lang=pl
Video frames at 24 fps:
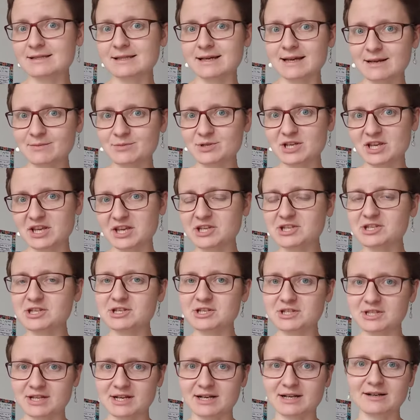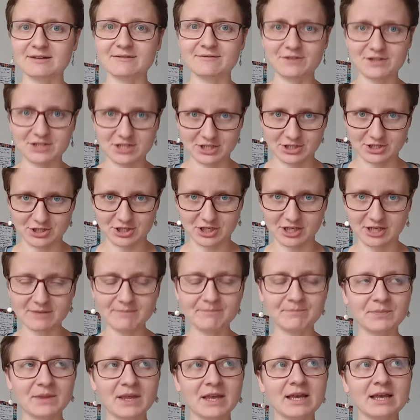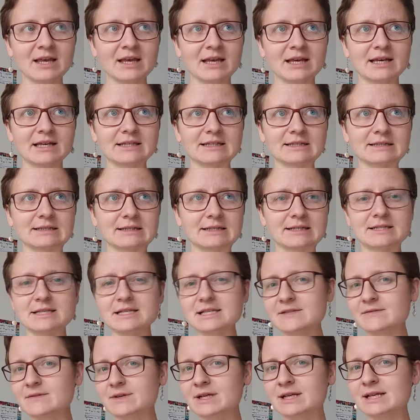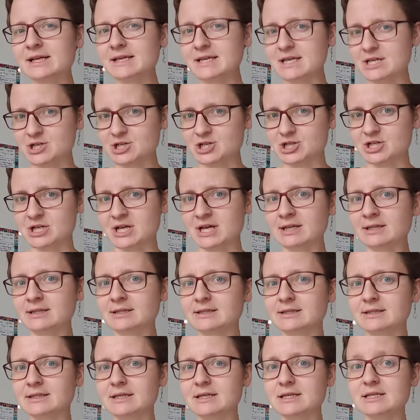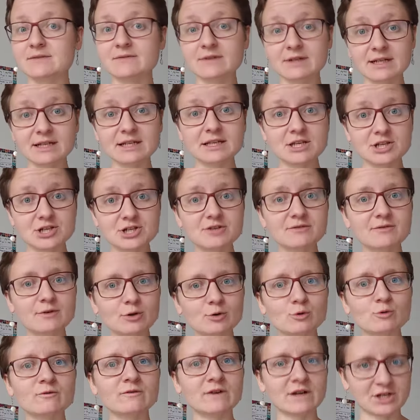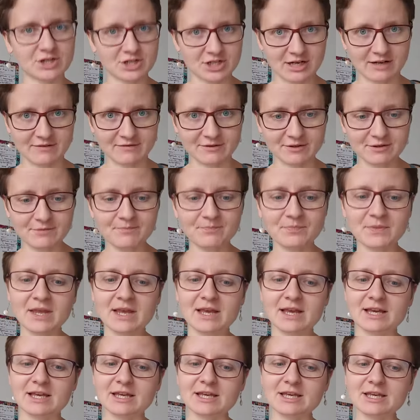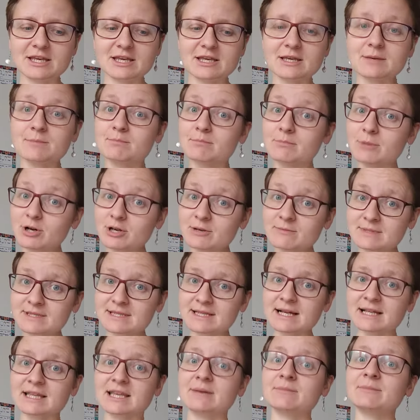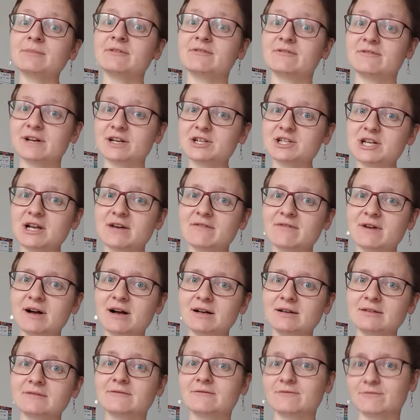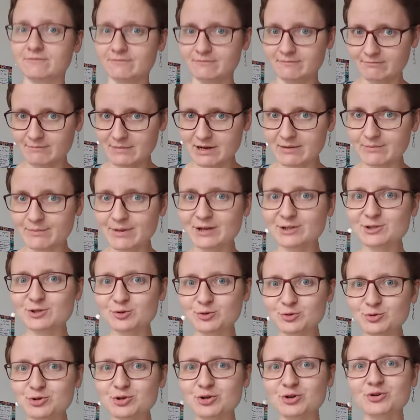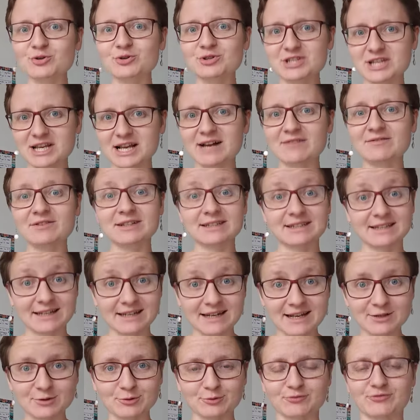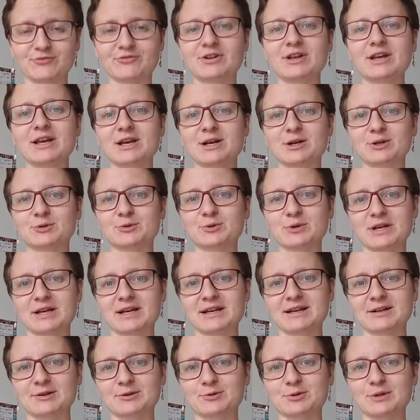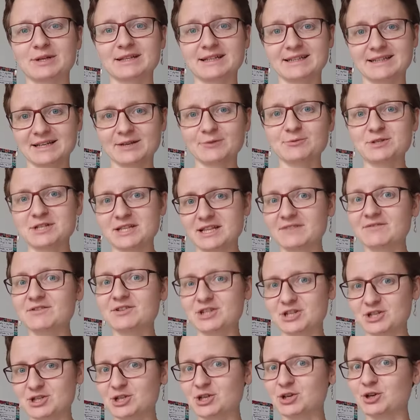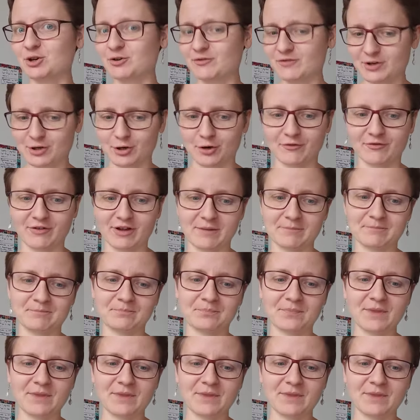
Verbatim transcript: staram się jeździć na wycieczki. Y, gdzie zwykle jeżdżę? Y, zwykle jeżdżę wokół Warszawy i moim zdaniem Warszawa ma bardzo dużo ciekawych terenów, które, które nadają się na wycieczki rowerowe.